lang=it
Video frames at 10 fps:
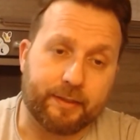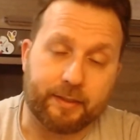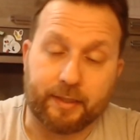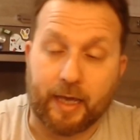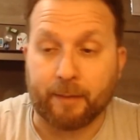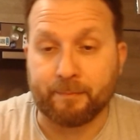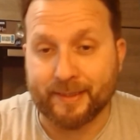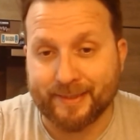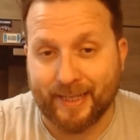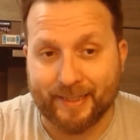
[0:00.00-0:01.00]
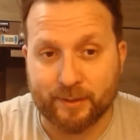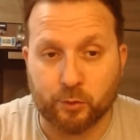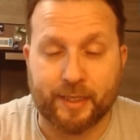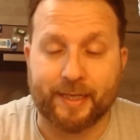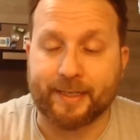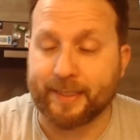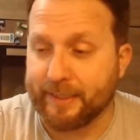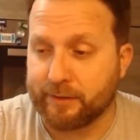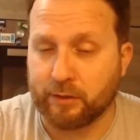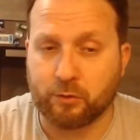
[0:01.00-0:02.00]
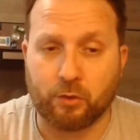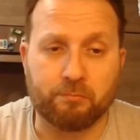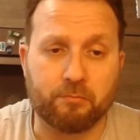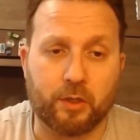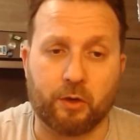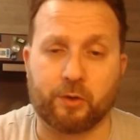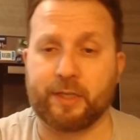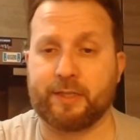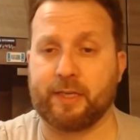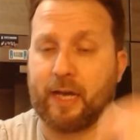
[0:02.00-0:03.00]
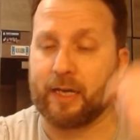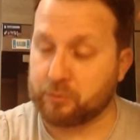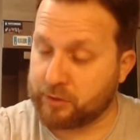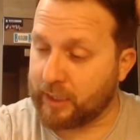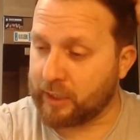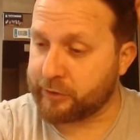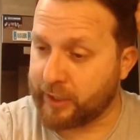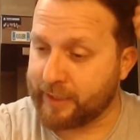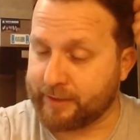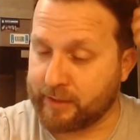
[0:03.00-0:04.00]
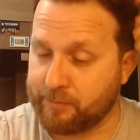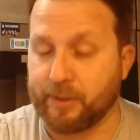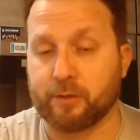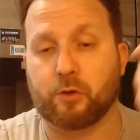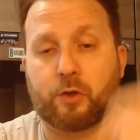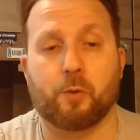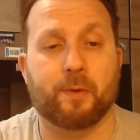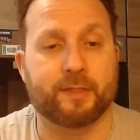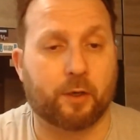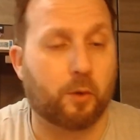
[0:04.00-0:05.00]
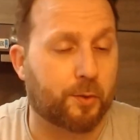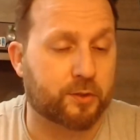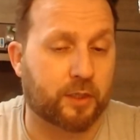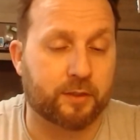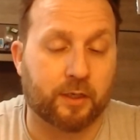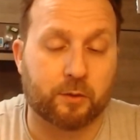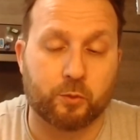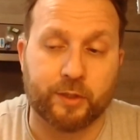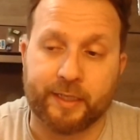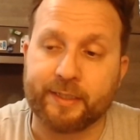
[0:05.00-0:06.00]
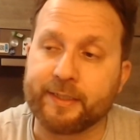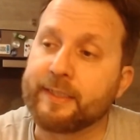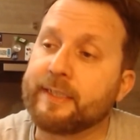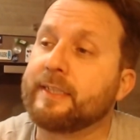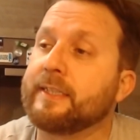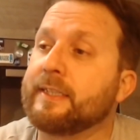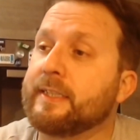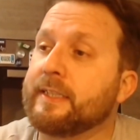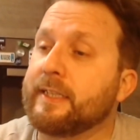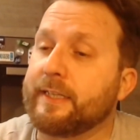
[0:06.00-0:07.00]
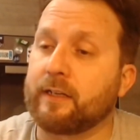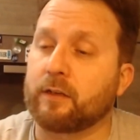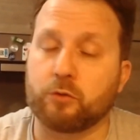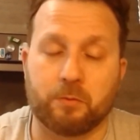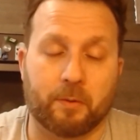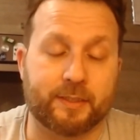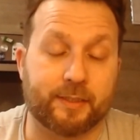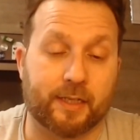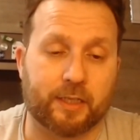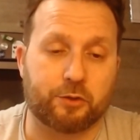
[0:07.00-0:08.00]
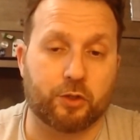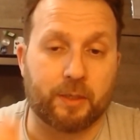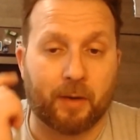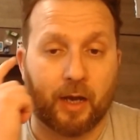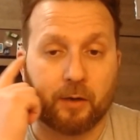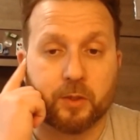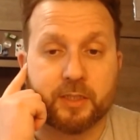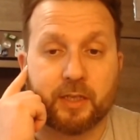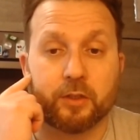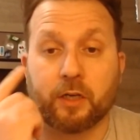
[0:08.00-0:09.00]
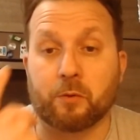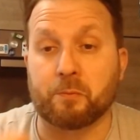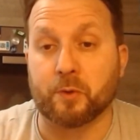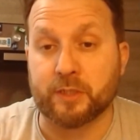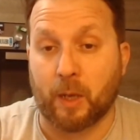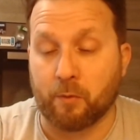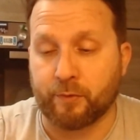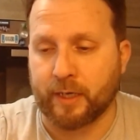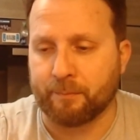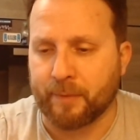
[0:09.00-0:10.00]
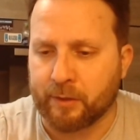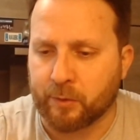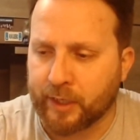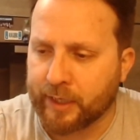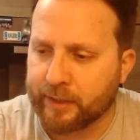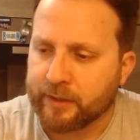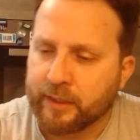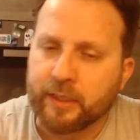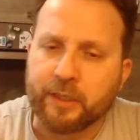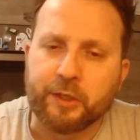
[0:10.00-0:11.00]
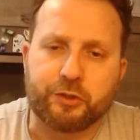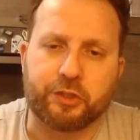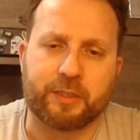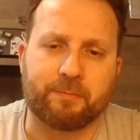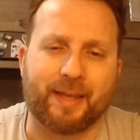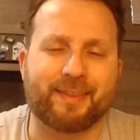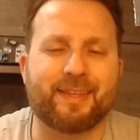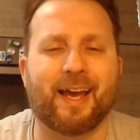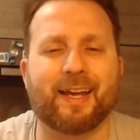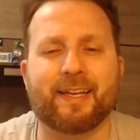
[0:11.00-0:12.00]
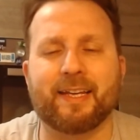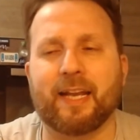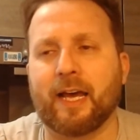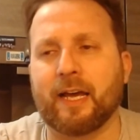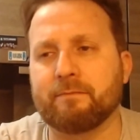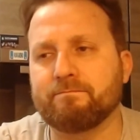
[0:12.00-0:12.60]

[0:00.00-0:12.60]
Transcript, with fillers: ammettendo che critico e ho criticato sia la scelta di Pirlo e come si è comportato in, alcune, in alcuni momenti della stagione, ma questa volta non possiamo fare a meno che ci si mette anche la